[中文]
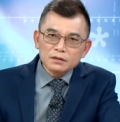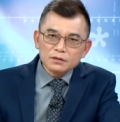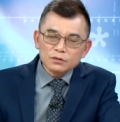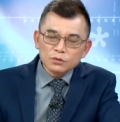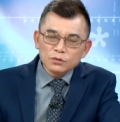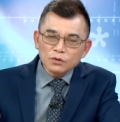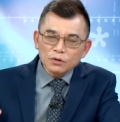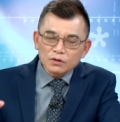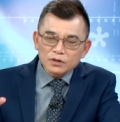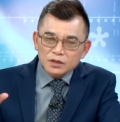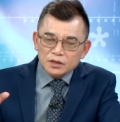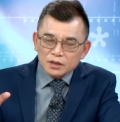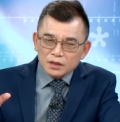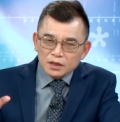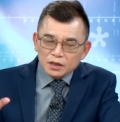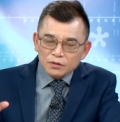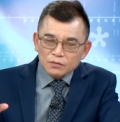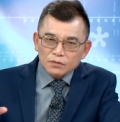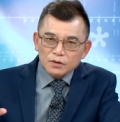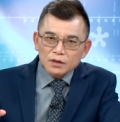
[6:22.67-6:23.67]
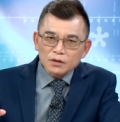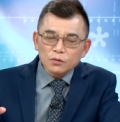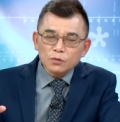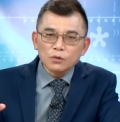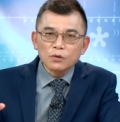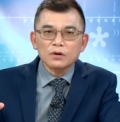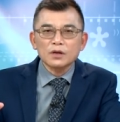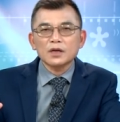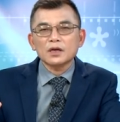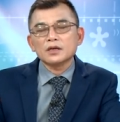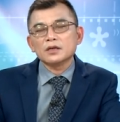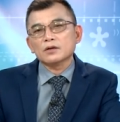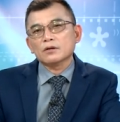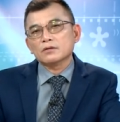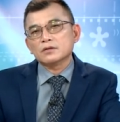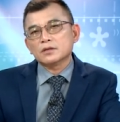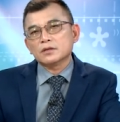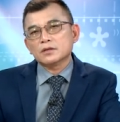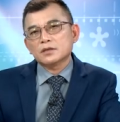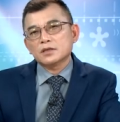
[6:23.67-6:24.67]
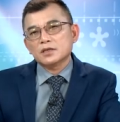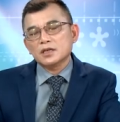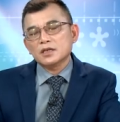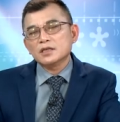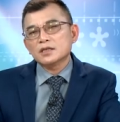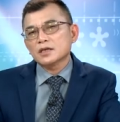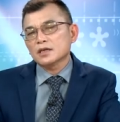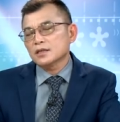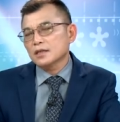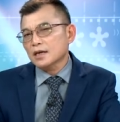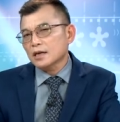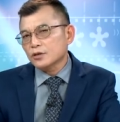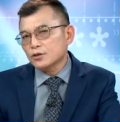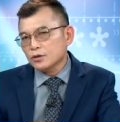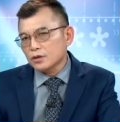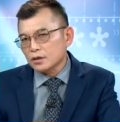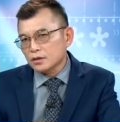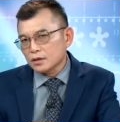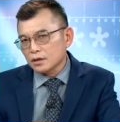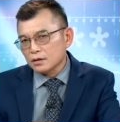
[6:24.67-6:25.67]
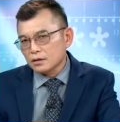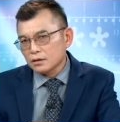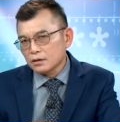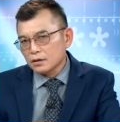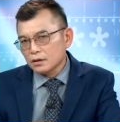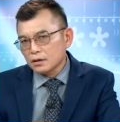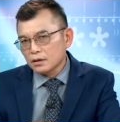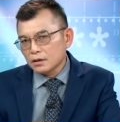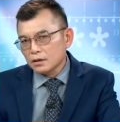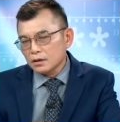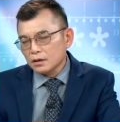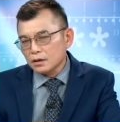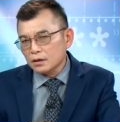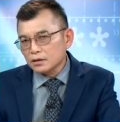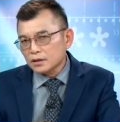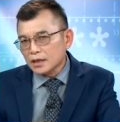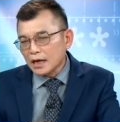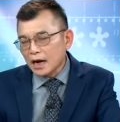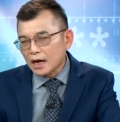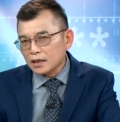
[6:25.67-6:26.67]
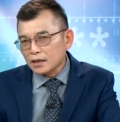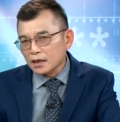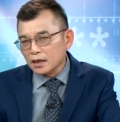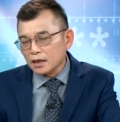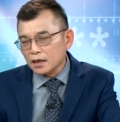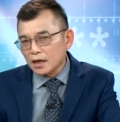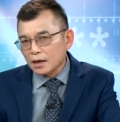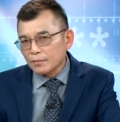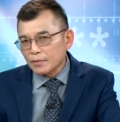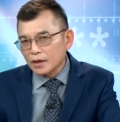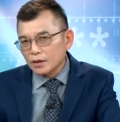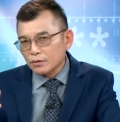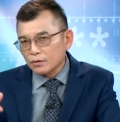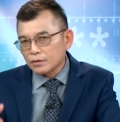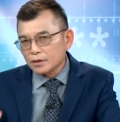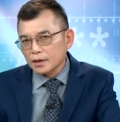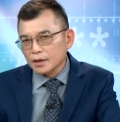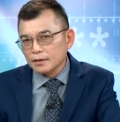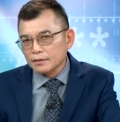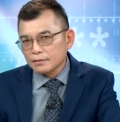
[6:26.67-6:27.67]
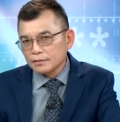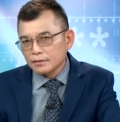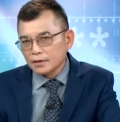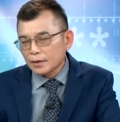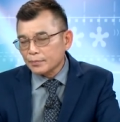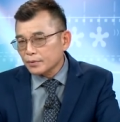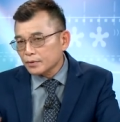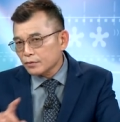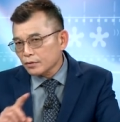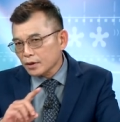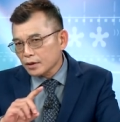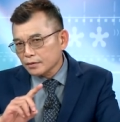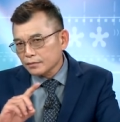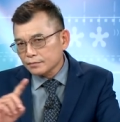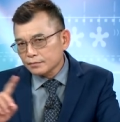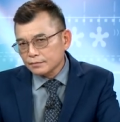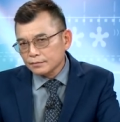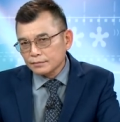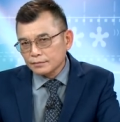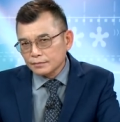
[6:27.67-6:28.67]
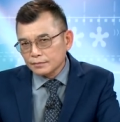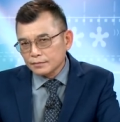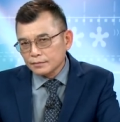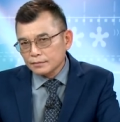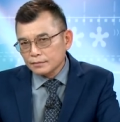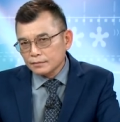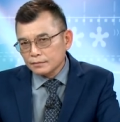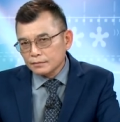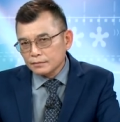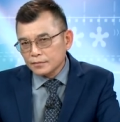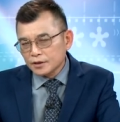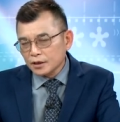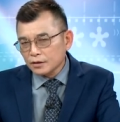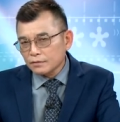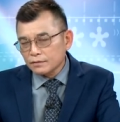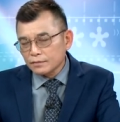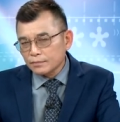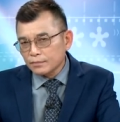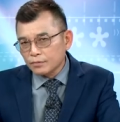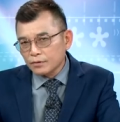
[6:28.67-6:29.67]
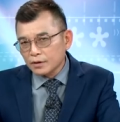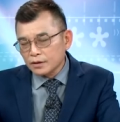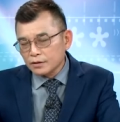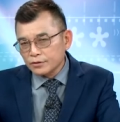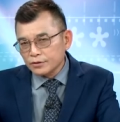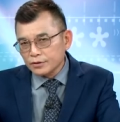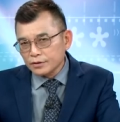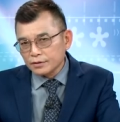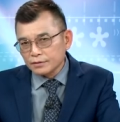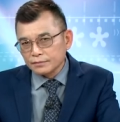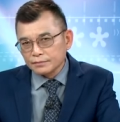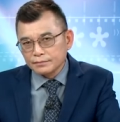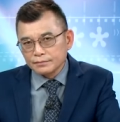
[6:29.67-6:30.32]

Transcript: 如果是因为国内有新增加确诊而大跌两百多点，那不对，政府不会允许。